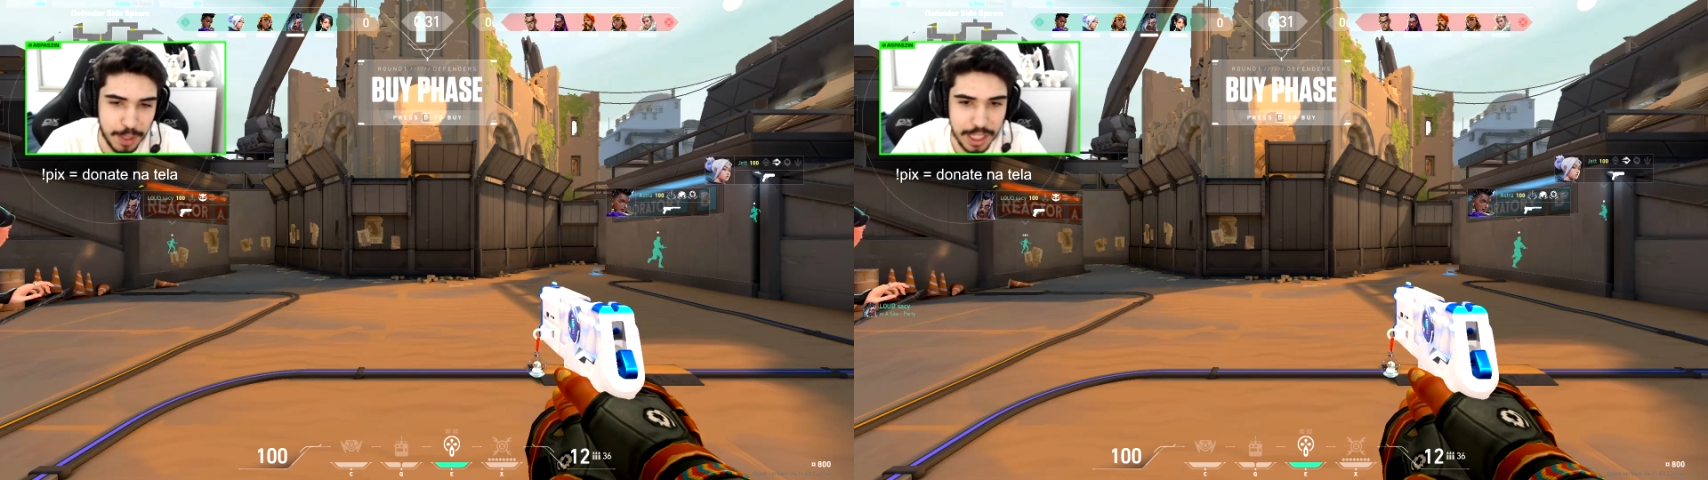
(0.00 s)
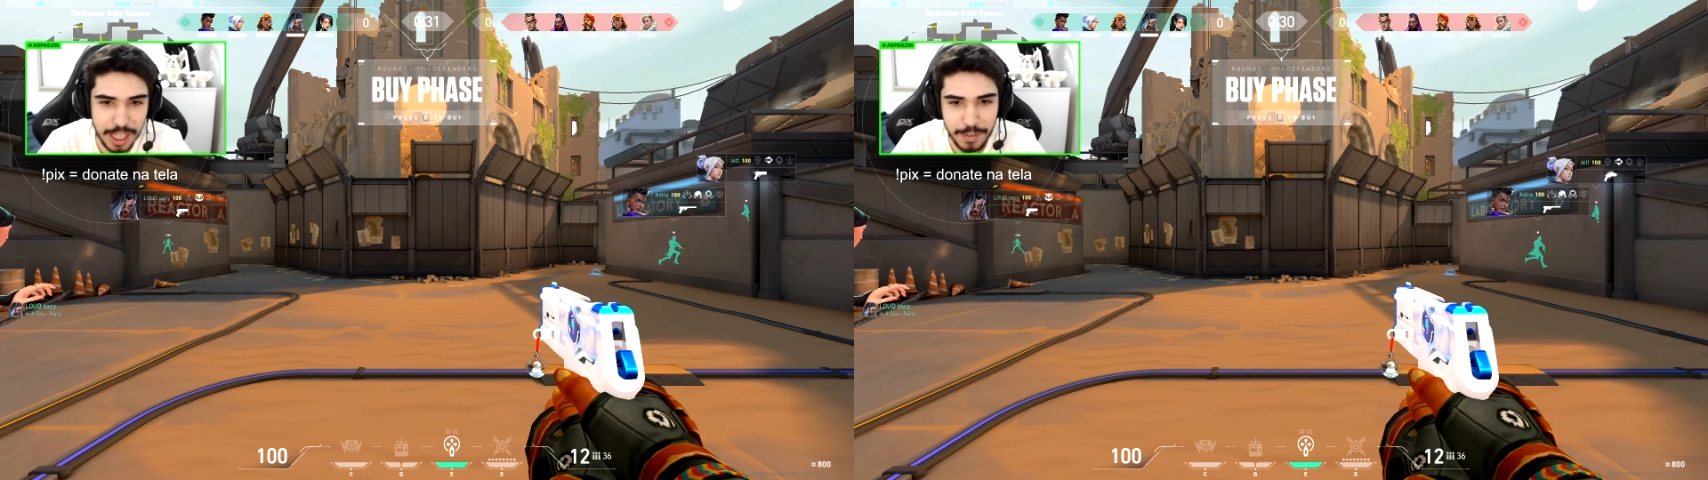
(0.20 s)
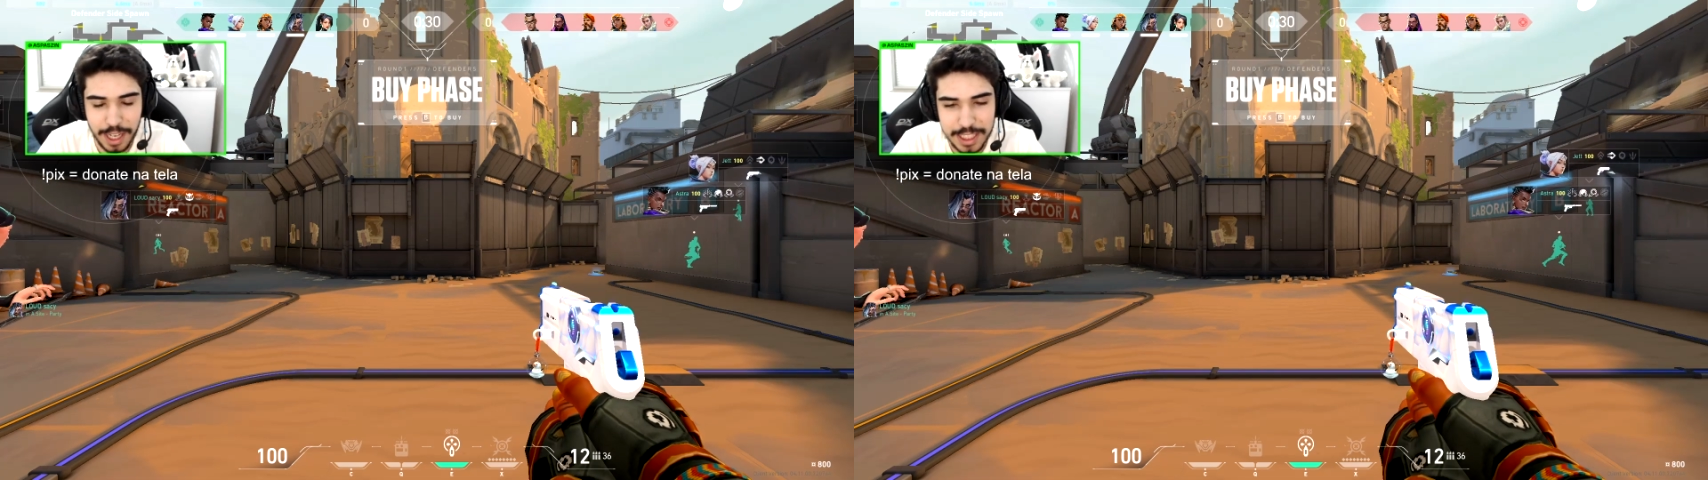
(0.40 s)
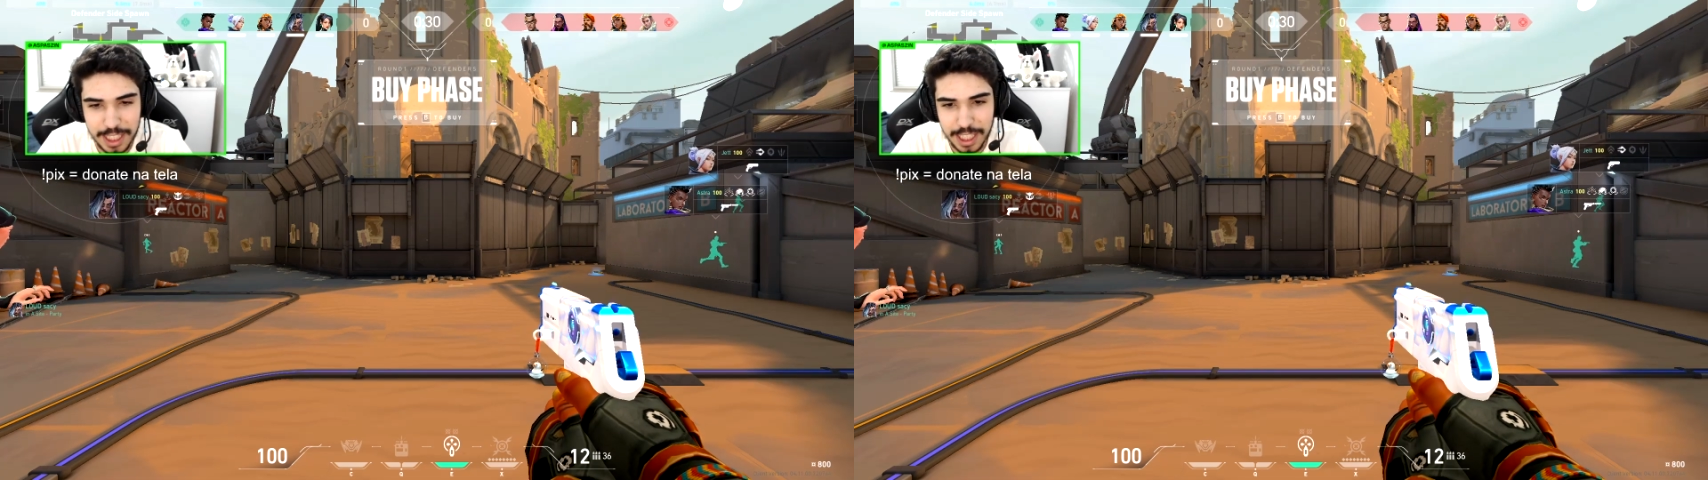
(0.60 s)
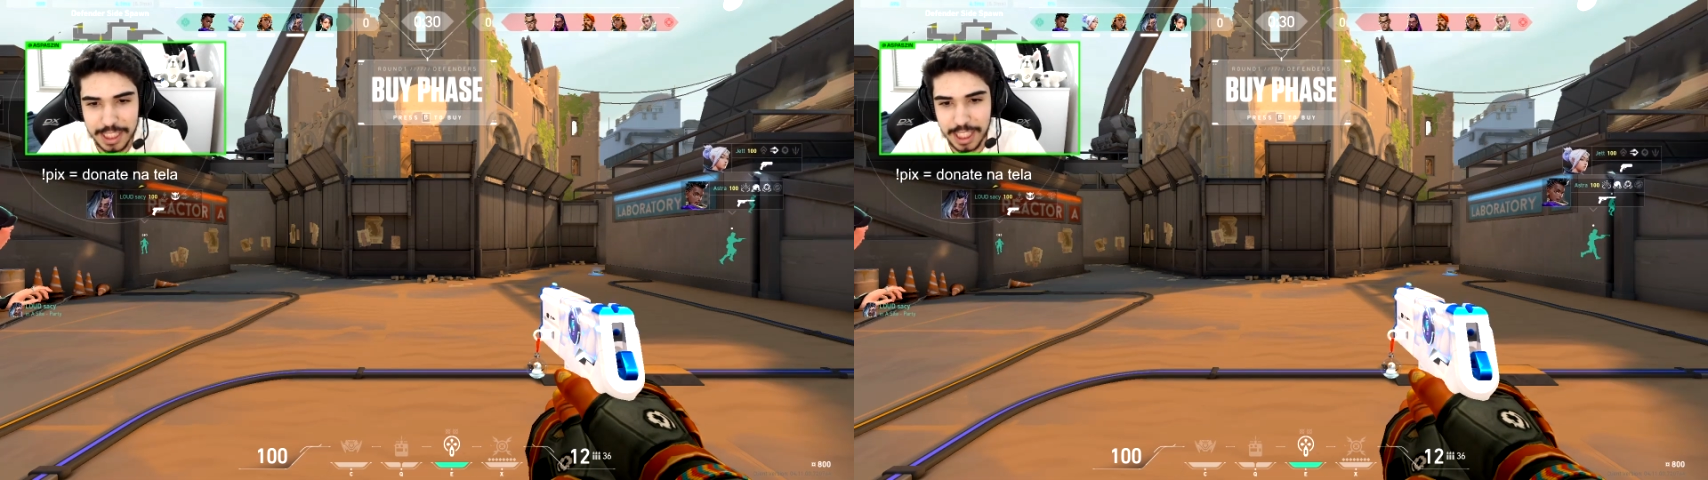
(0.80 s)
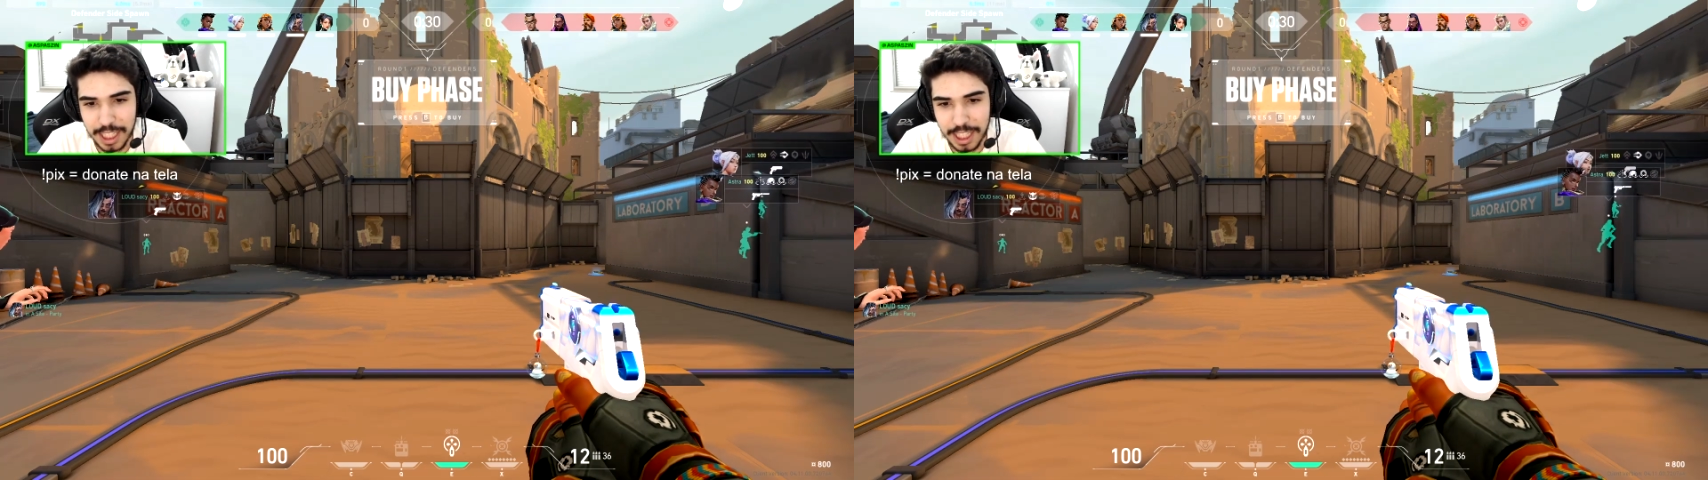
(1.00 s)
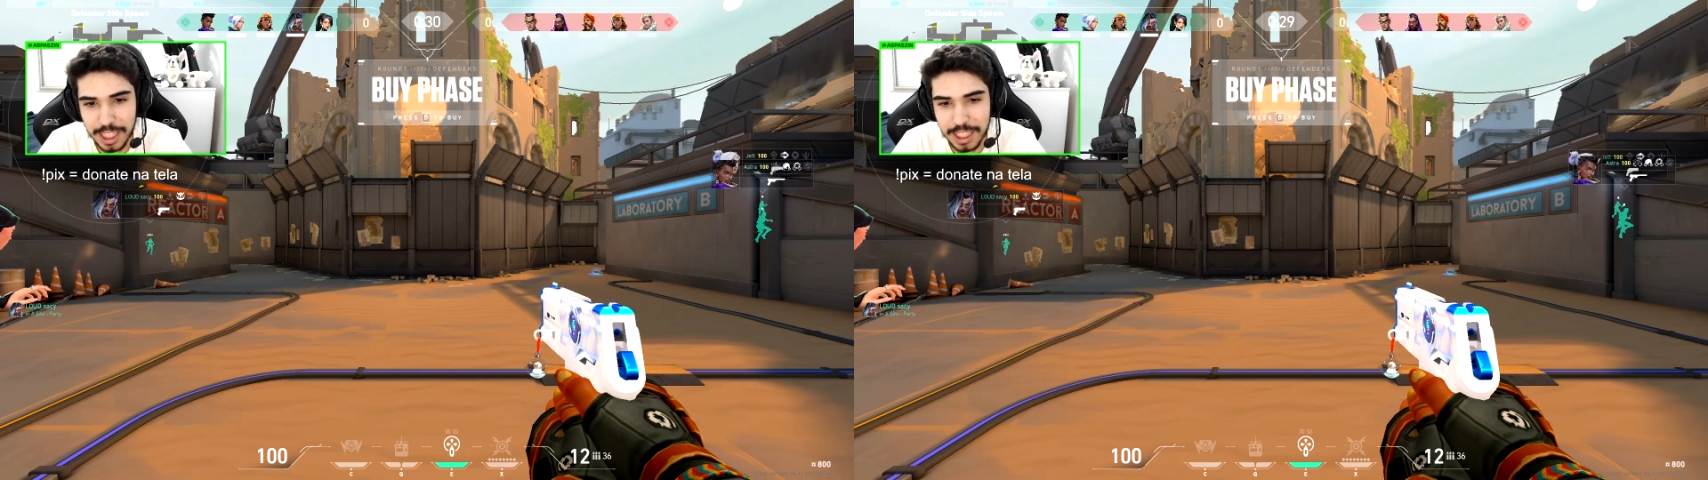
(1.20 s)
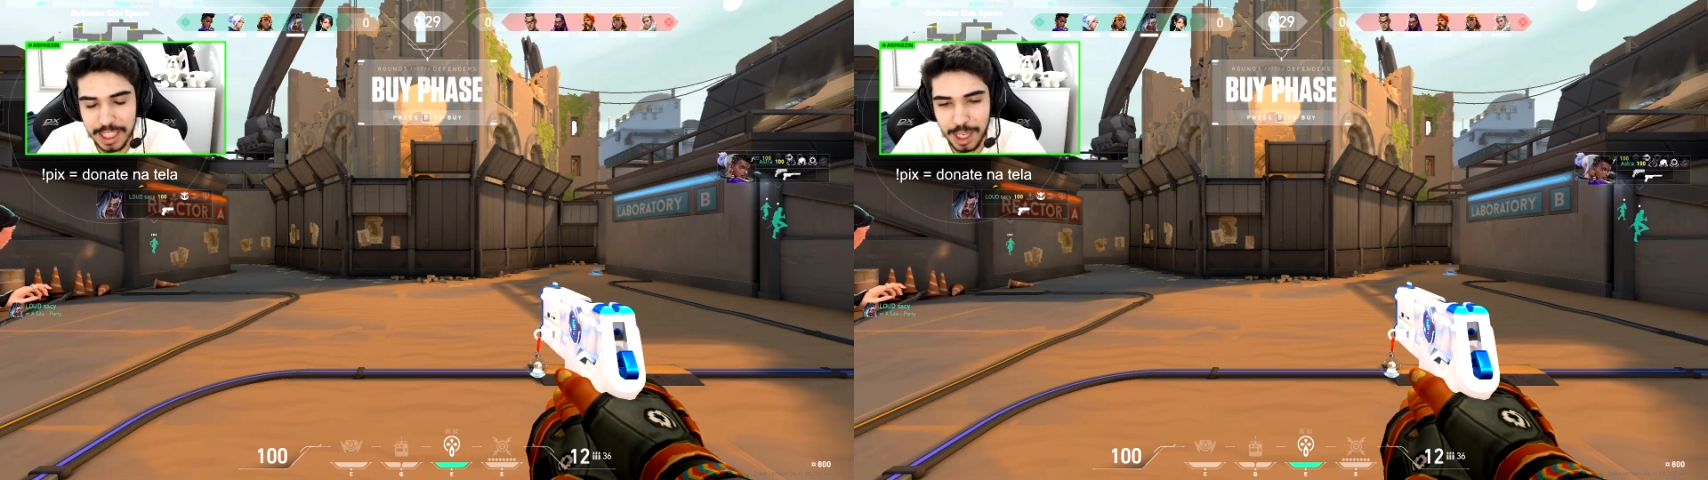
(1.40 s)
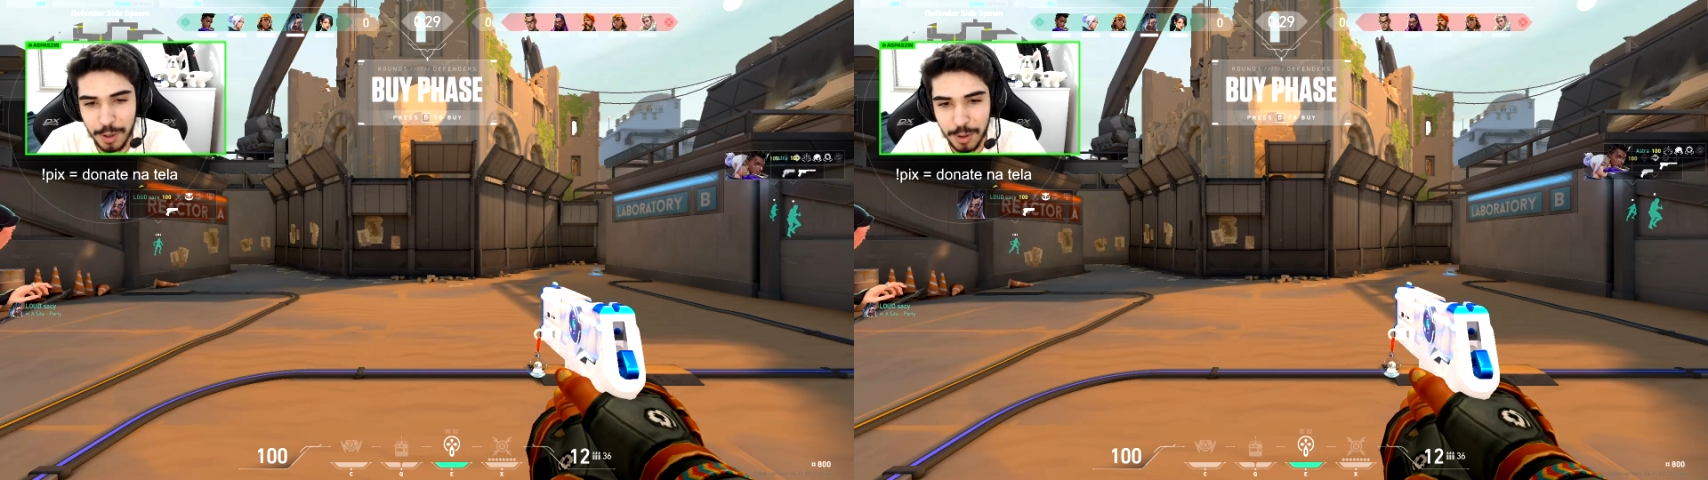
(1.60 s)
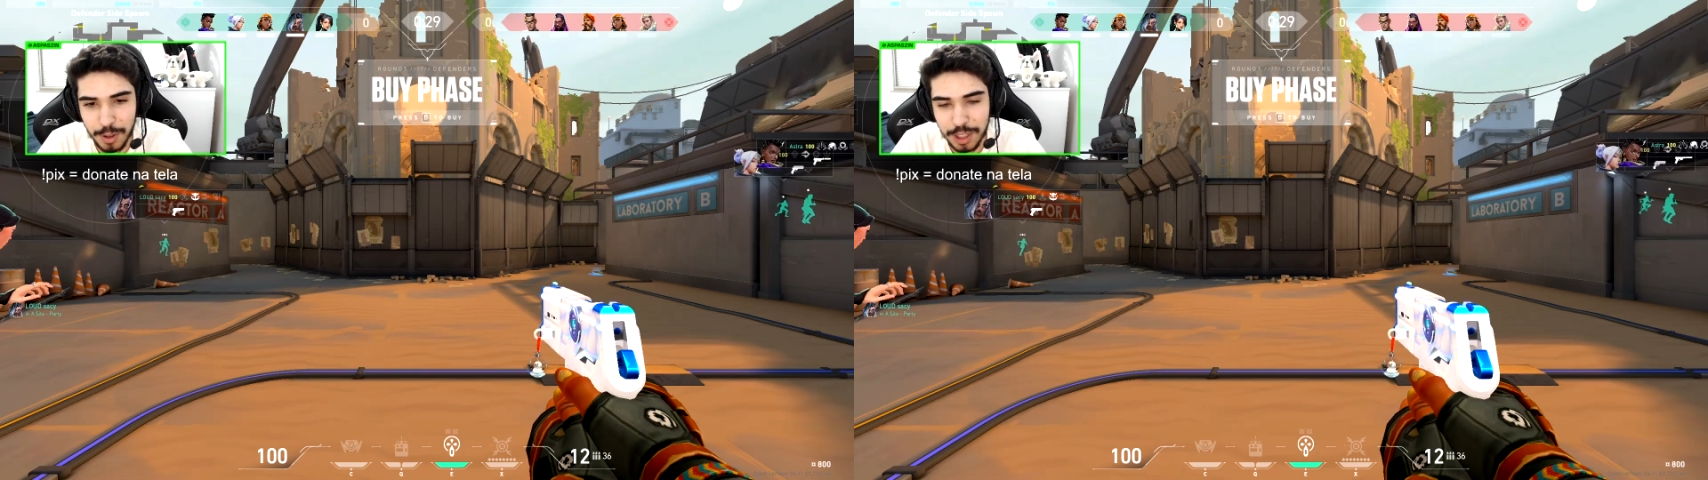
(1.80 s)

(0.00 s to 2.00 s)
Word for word: e ele tava radiante, nenhum,